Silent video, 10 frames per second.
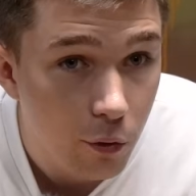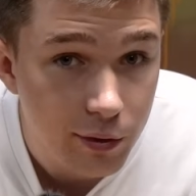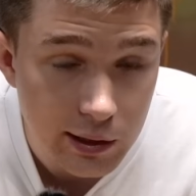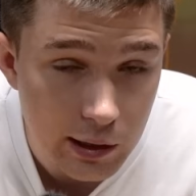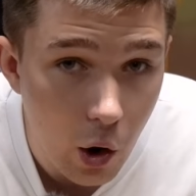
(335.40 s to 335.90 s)
wo
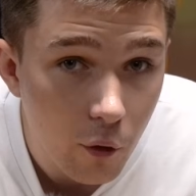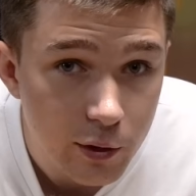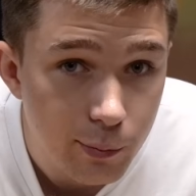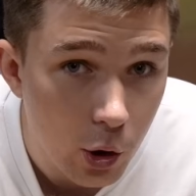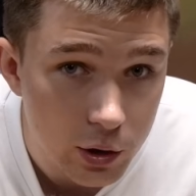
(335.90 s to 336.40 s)
wir hier
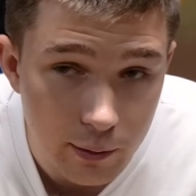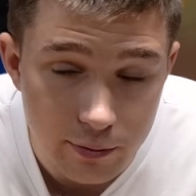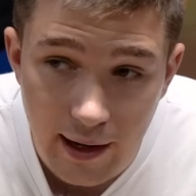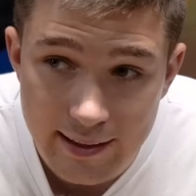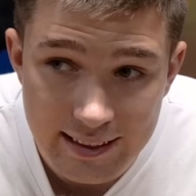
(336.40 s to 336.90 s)
aufgebaut haben,
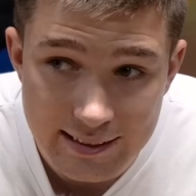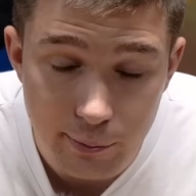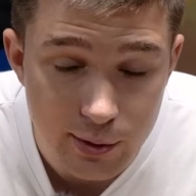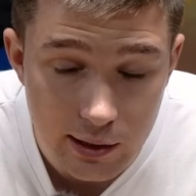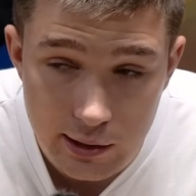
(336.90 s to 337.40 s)
Freitag,
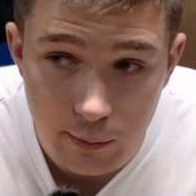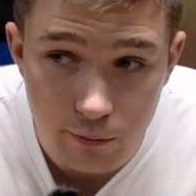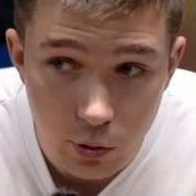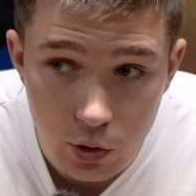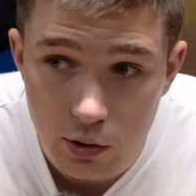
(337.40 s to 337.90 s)
Samstag. Ich
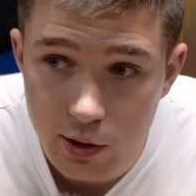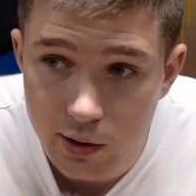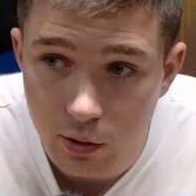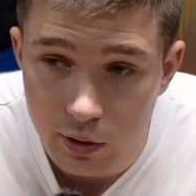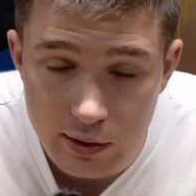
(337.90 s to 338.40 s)
habe
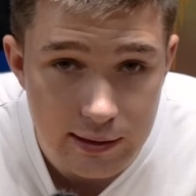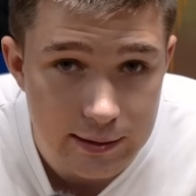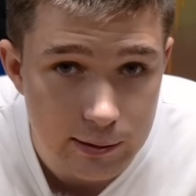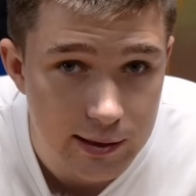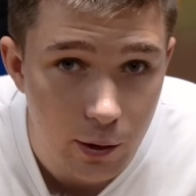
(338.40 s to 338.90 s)
wirklich, und das
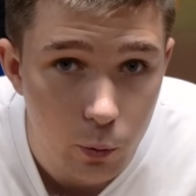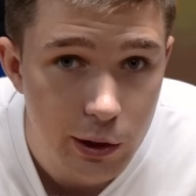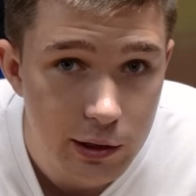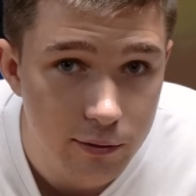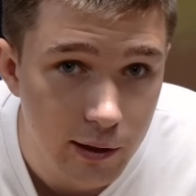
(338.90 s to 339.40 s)
ist ein sehr
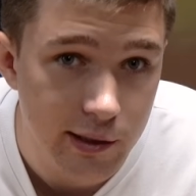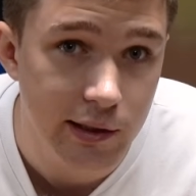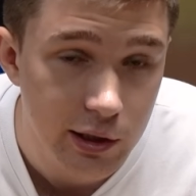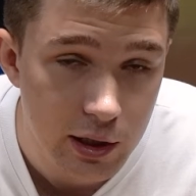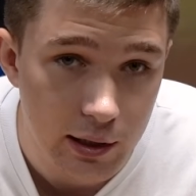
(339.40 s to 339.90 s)
weirder Flex,
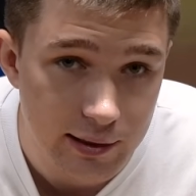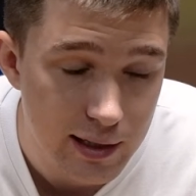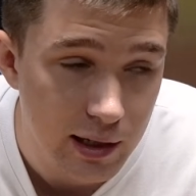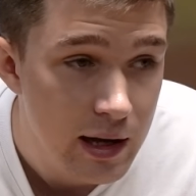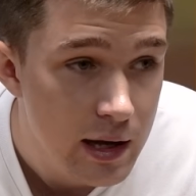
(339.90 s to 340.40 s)
den ich gerade
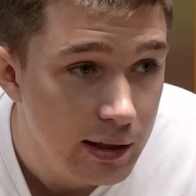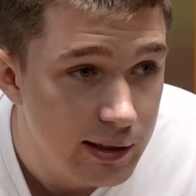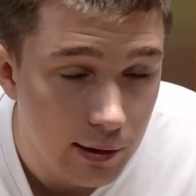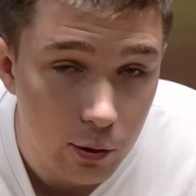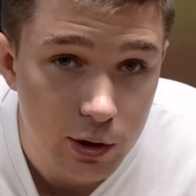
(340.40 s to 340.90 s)
sage,
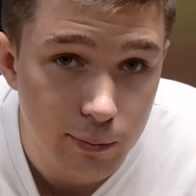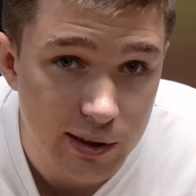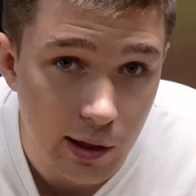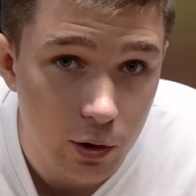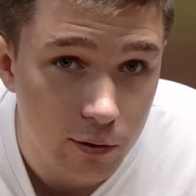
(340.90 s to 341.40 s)
200
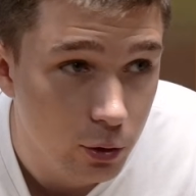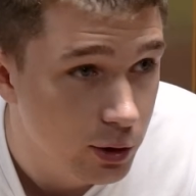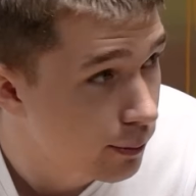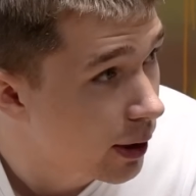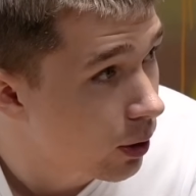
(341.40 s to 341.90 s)
bis 300
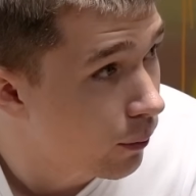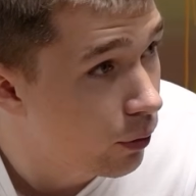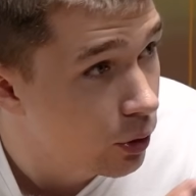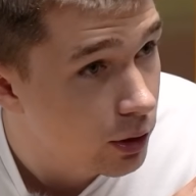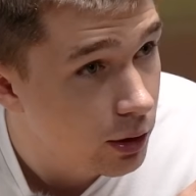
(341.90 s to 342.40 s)
Fotos gemacht,
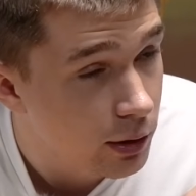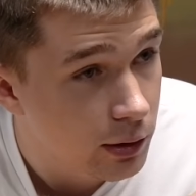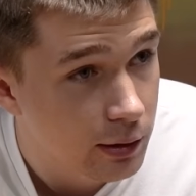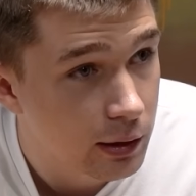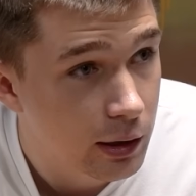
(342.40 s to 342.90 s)
obwohl
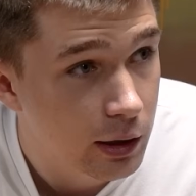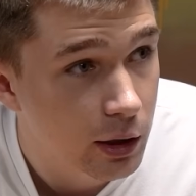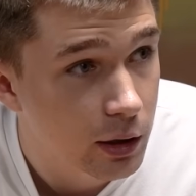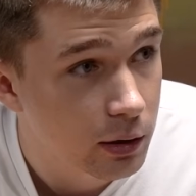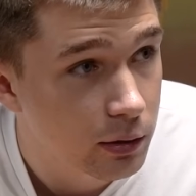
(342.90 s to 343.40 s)

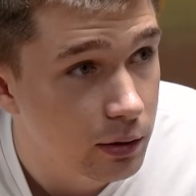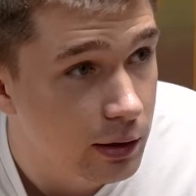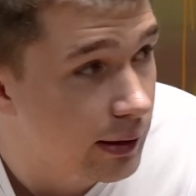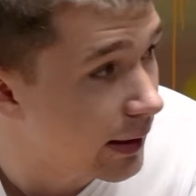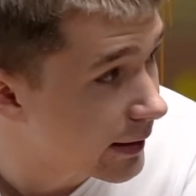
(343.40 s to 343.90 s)
die,
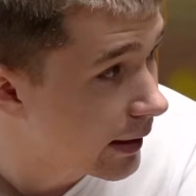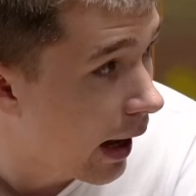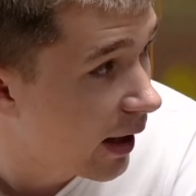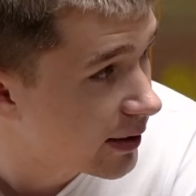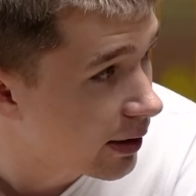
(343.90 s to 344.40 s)
das
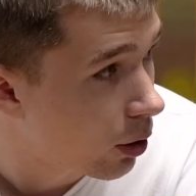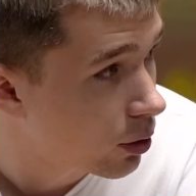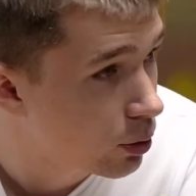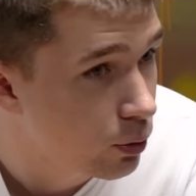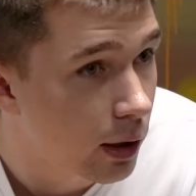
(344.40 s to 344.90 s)
Glasding
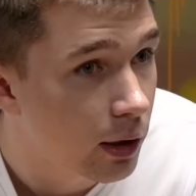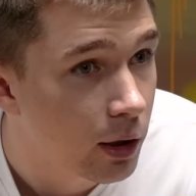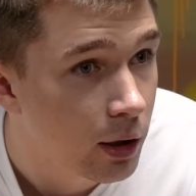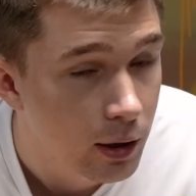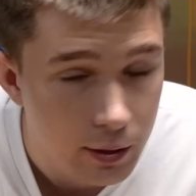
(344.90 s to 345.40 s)
auch zu war.
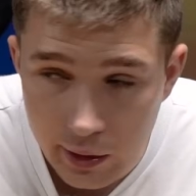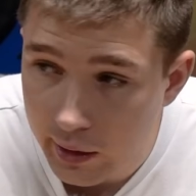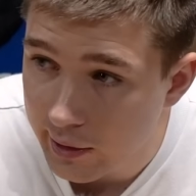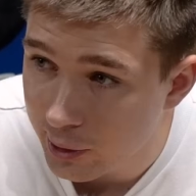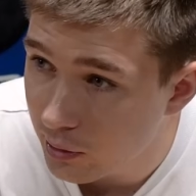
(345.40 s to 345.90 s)

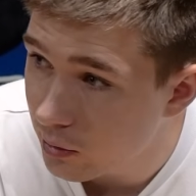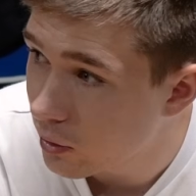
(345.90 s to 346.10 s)
Ne, also